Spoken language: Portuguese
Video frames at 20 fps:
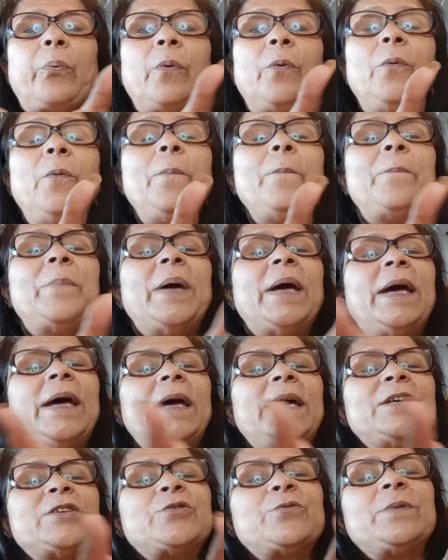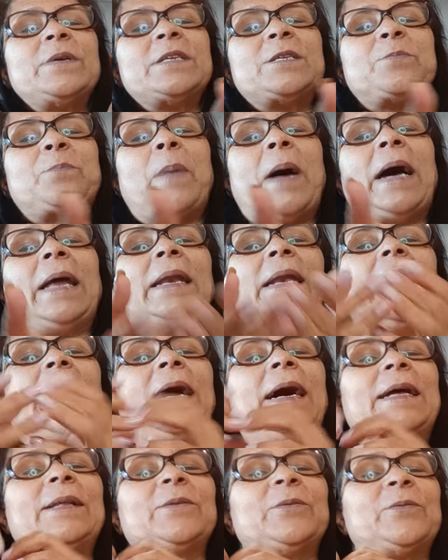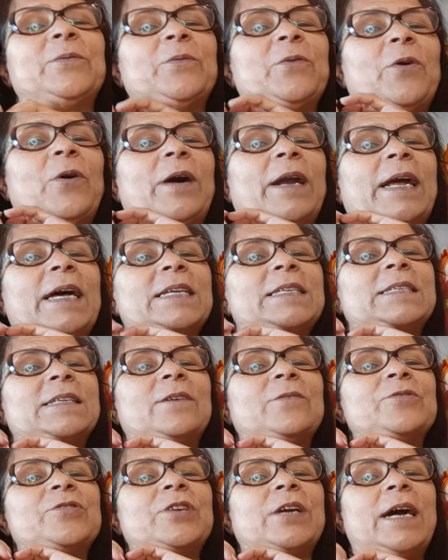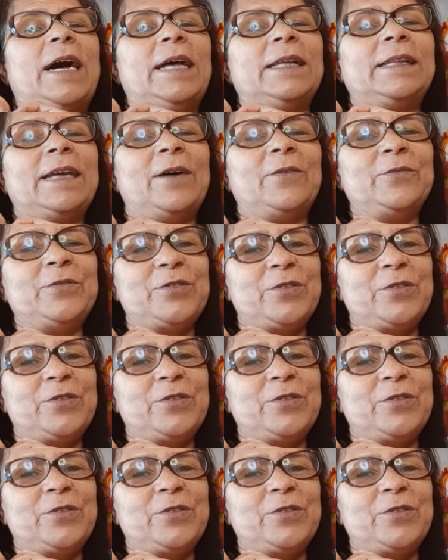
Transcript: Um beijo espalhado no coração de cada um